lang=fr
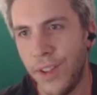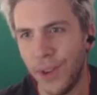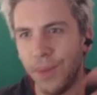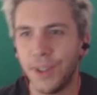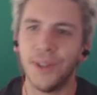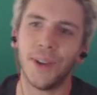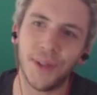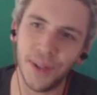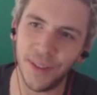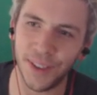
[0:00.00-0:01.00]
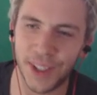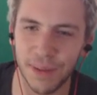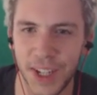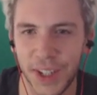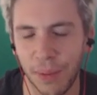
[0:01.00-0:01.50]
Yo bonjour tout le monde, comme
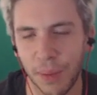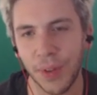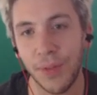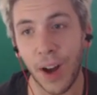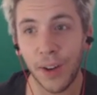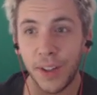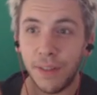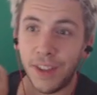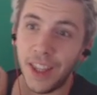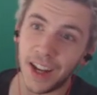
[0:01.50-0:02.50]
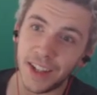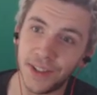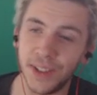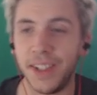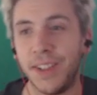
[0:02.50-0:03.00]
vous avez sûrement pu le voir, le défi
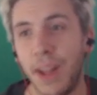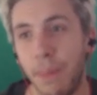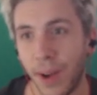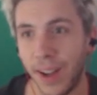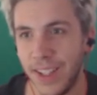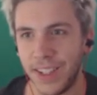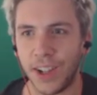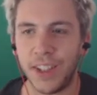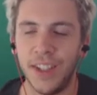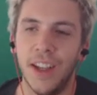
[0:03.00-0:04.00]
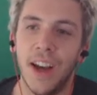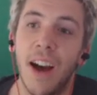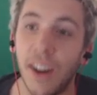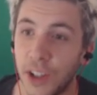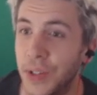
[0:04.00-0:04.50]
e des Sapeurs est sorti
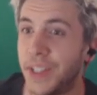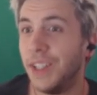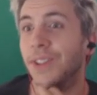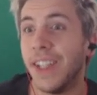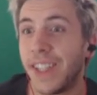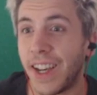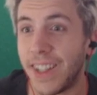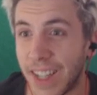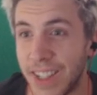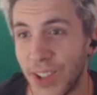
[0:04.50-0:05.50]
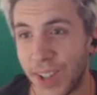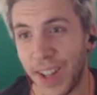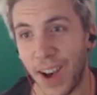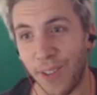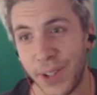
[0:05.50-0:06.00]
Alors je sais, on est très très en
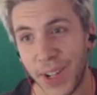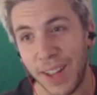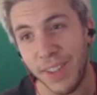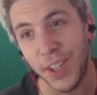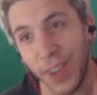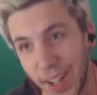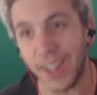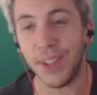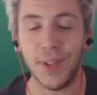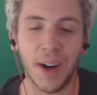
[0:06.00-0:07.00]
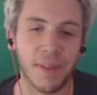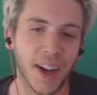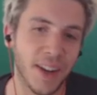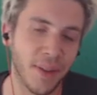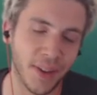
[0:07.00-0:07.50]
retard, on sort la vidéo un jour
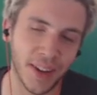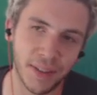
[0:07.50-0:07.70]
après le début du